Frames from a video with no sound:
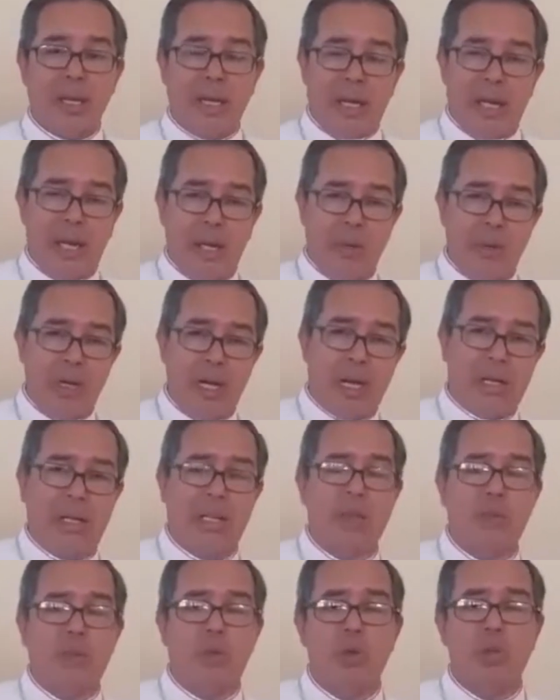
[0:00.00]
creo en la
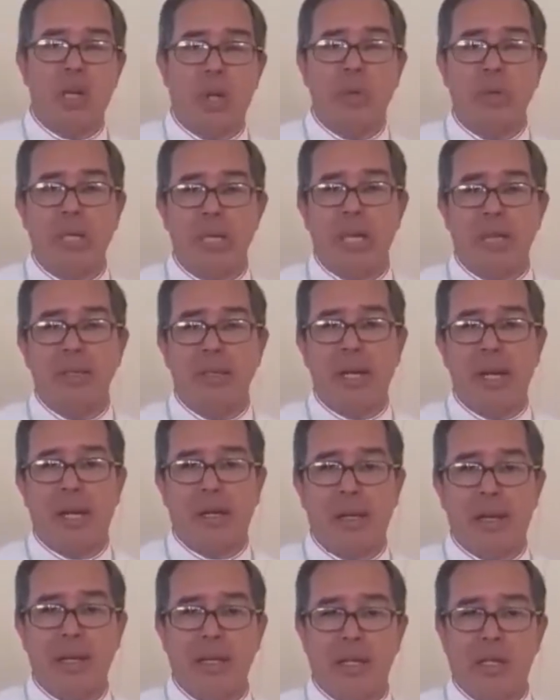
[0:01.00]
responsabilidad de
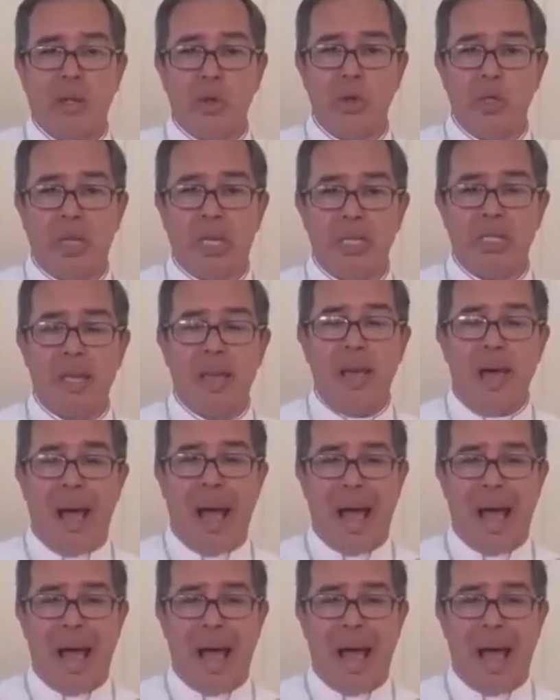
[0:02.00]
las religiosas,